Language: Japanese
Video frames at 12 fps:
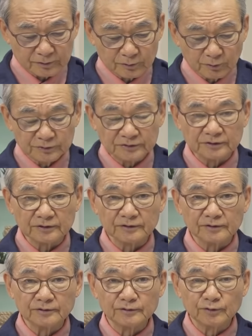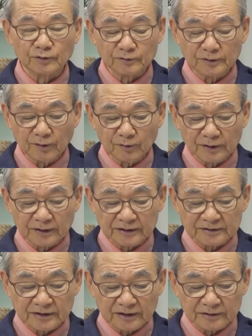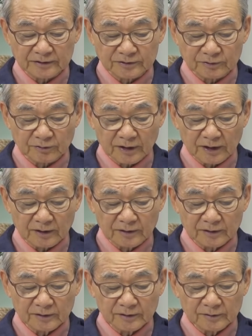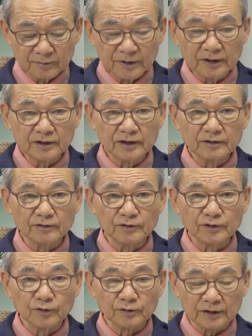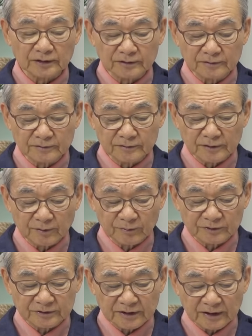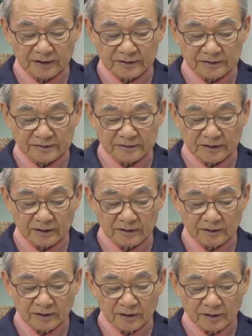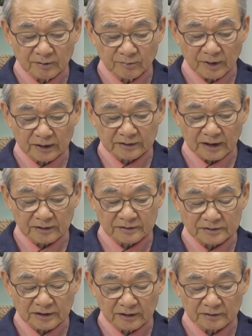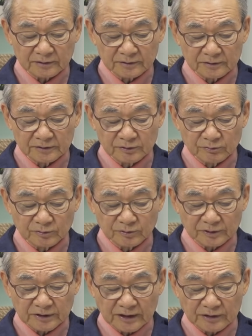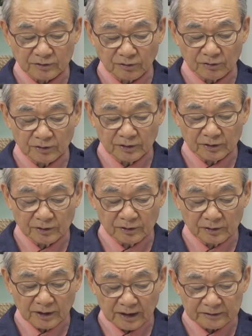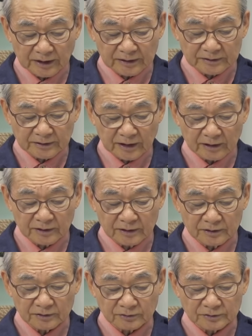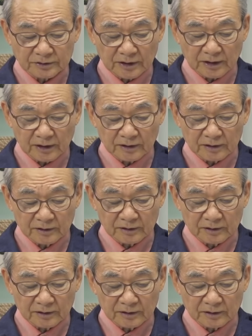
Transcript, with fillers: 当時どれぐらいお金がしたんでしょうか。一軒の家を建てるっていうようなもんじゃないですね。まあ、たくさん自分の財をはたいて、そして